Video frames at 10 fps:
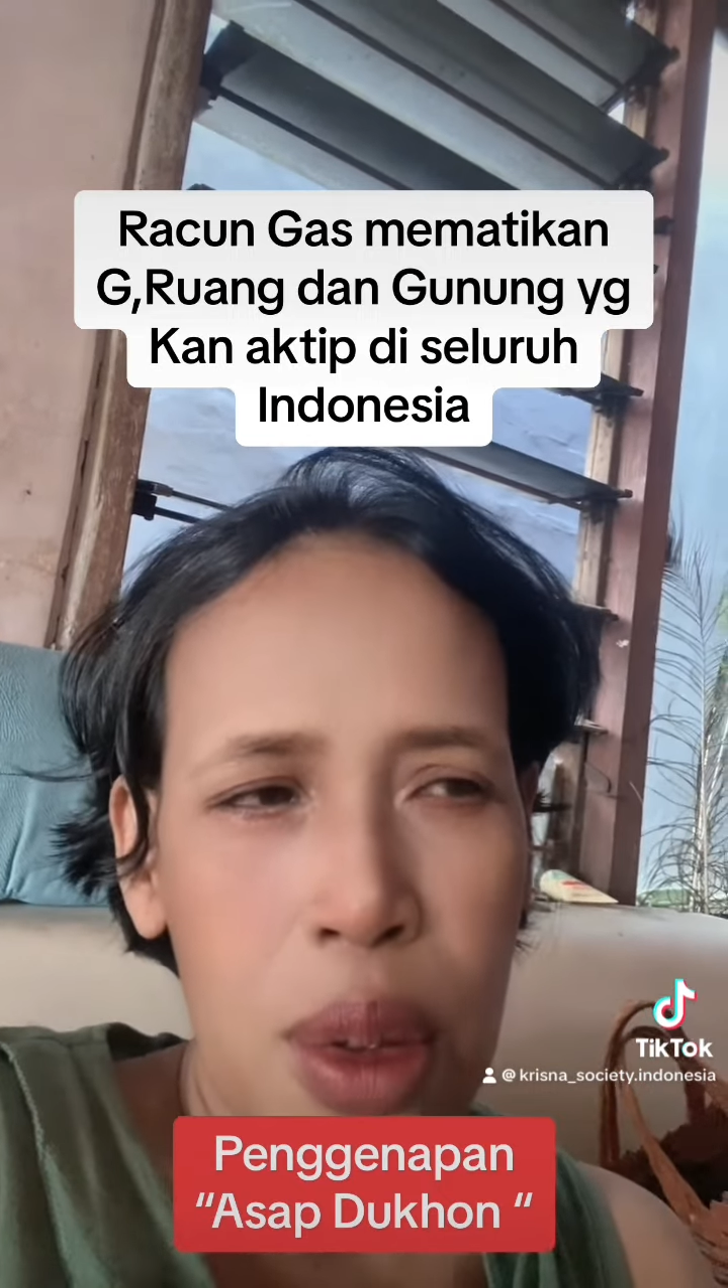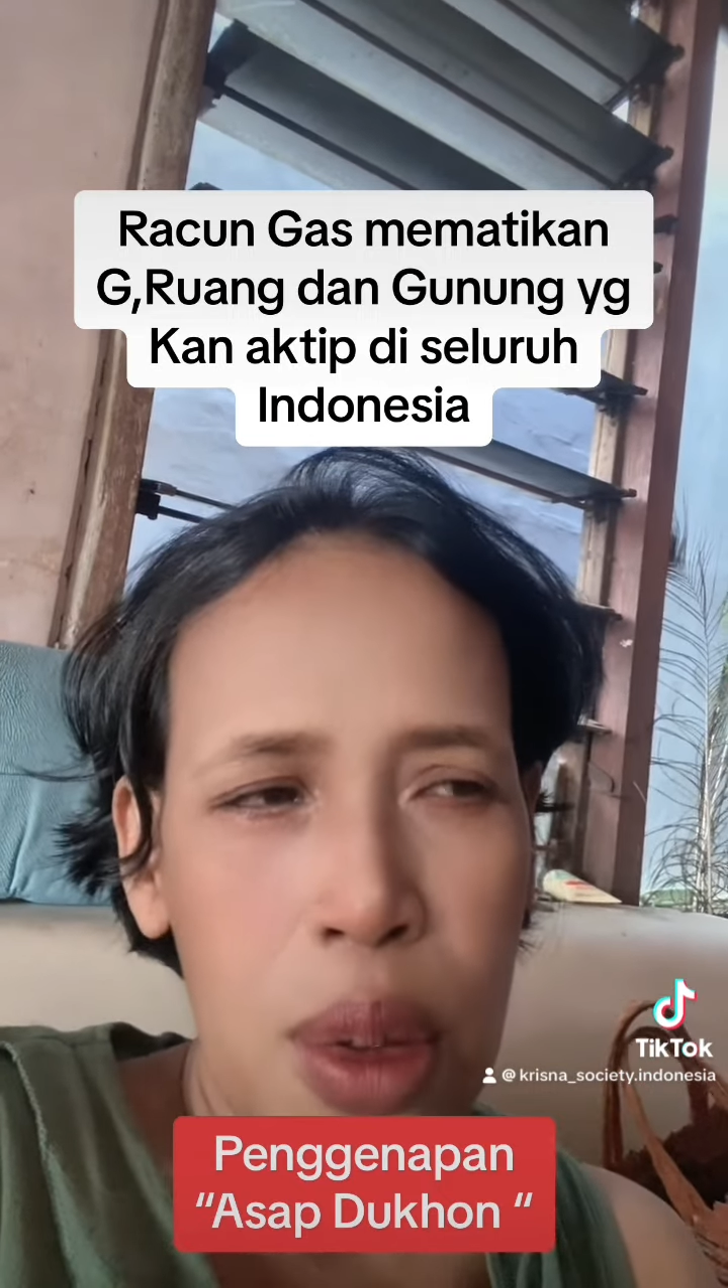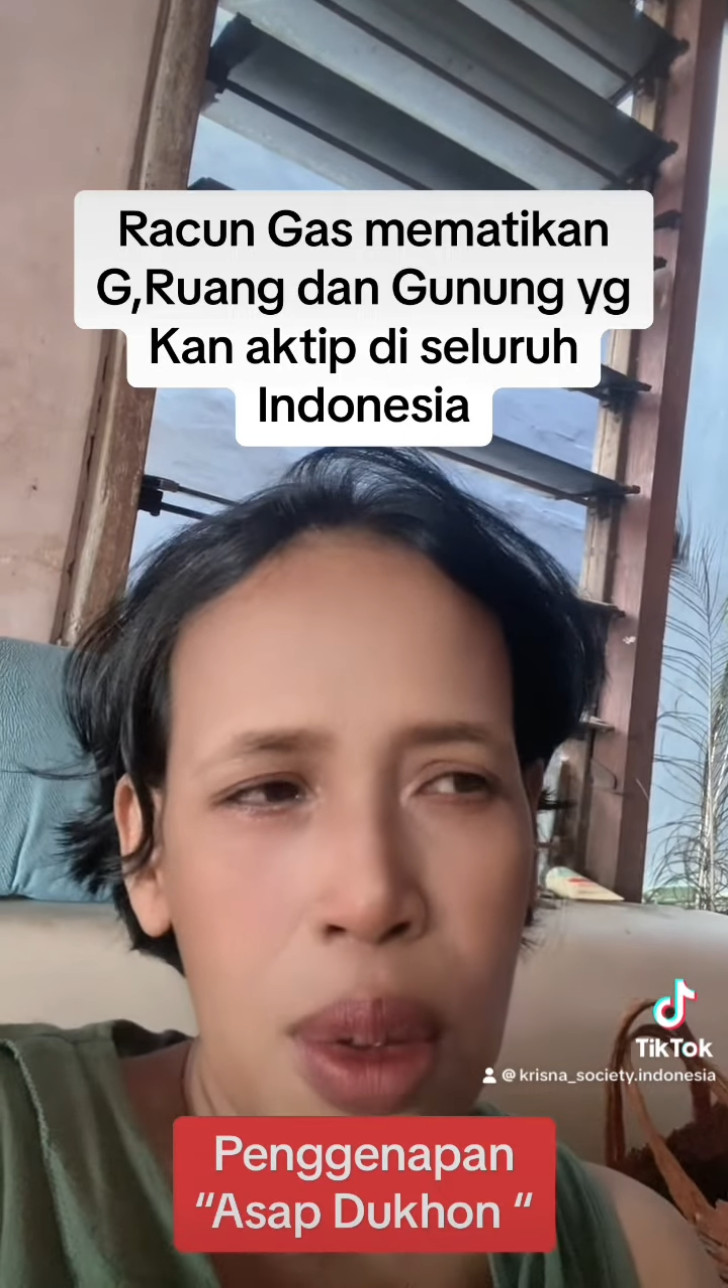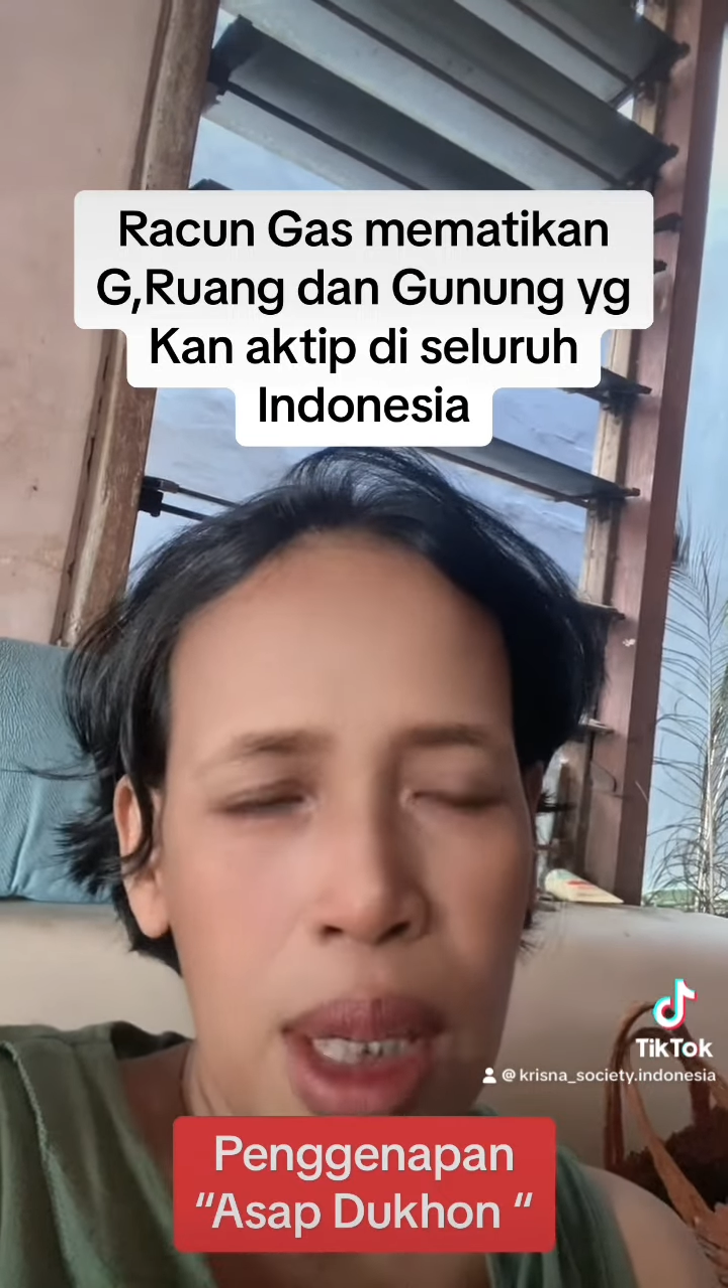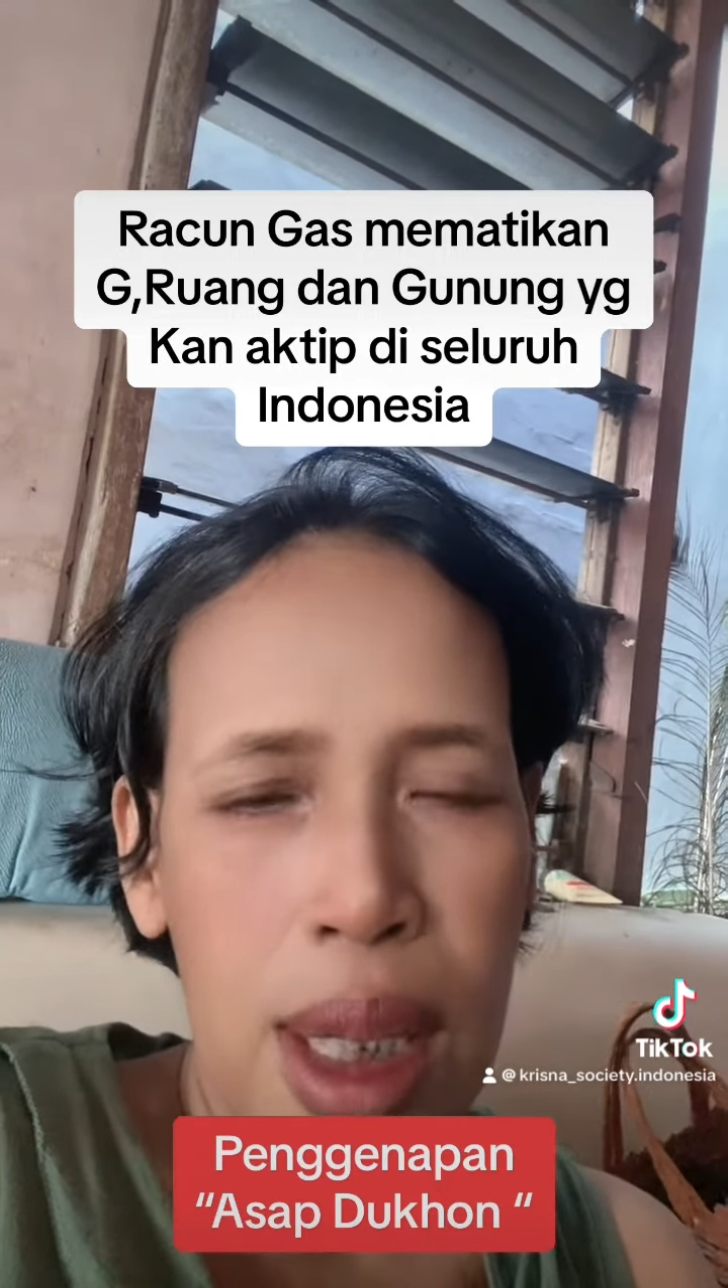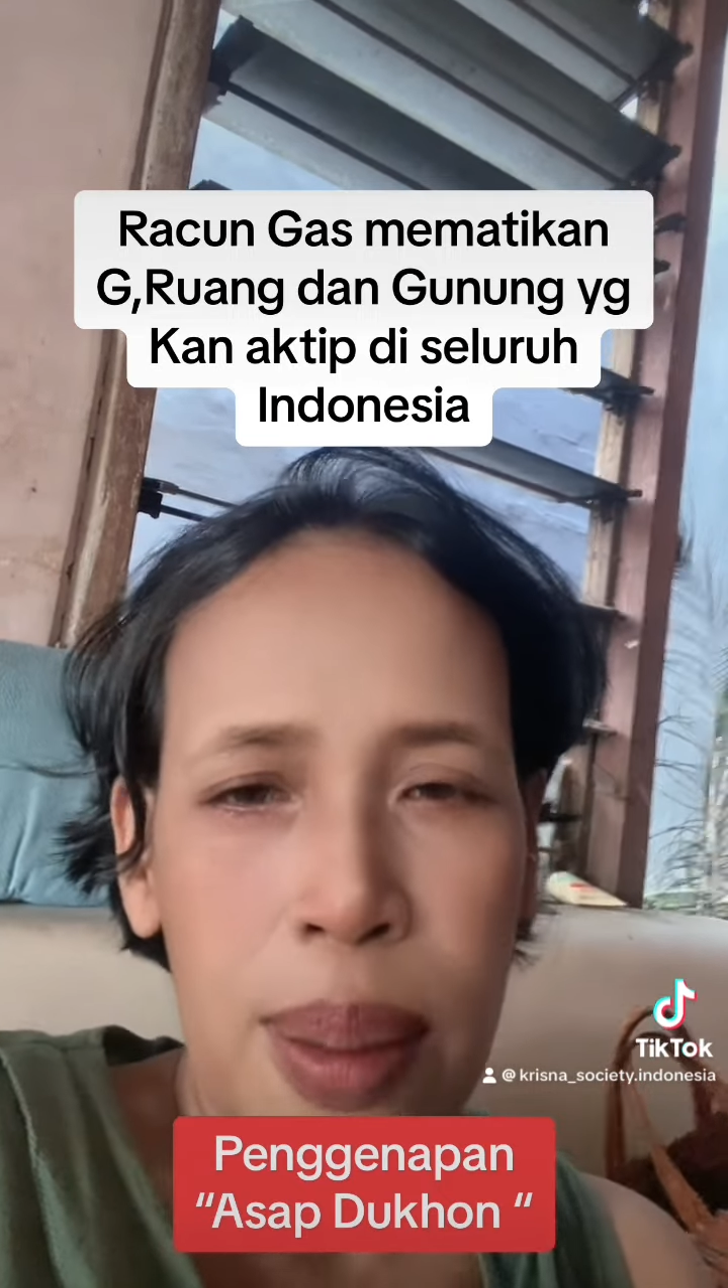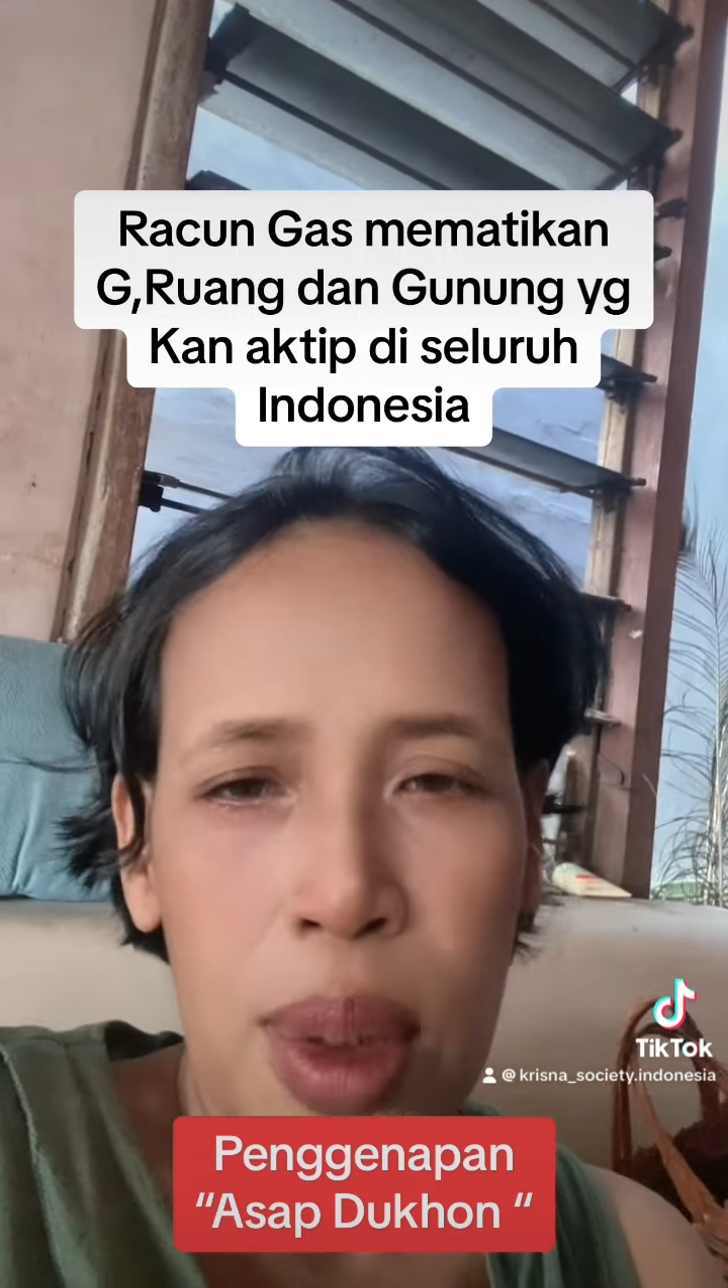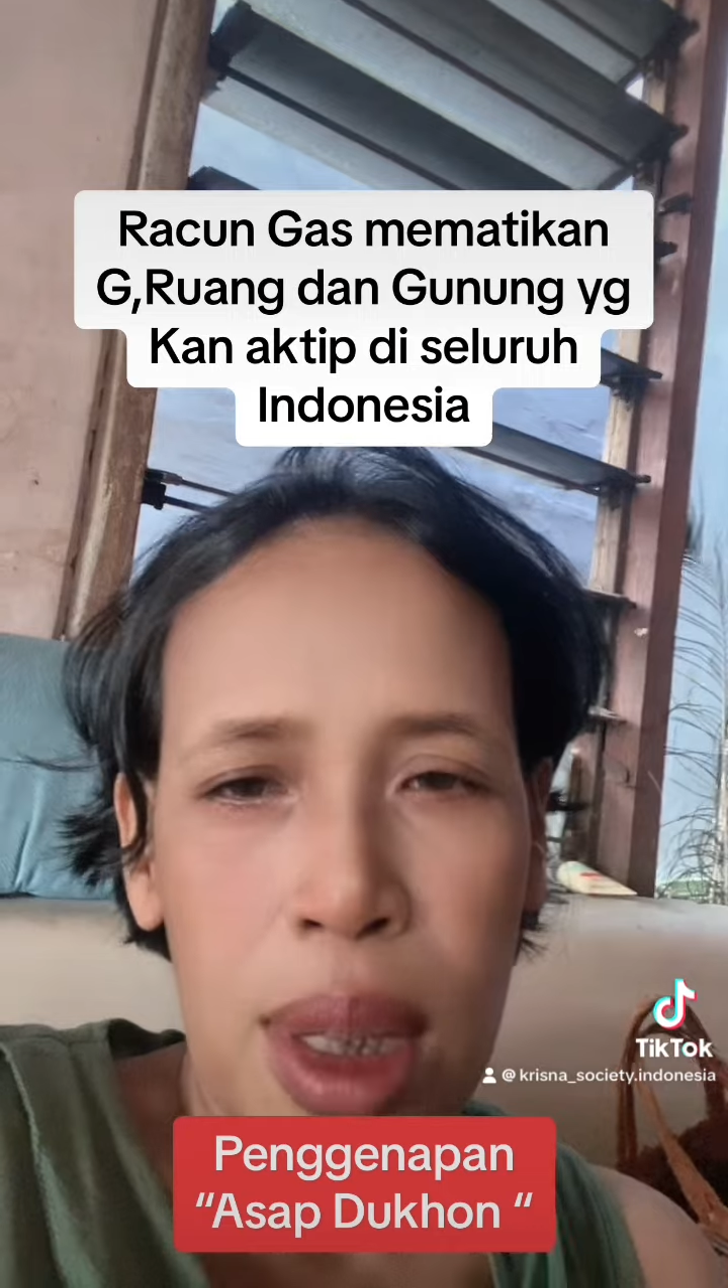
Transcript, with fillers: wajib buat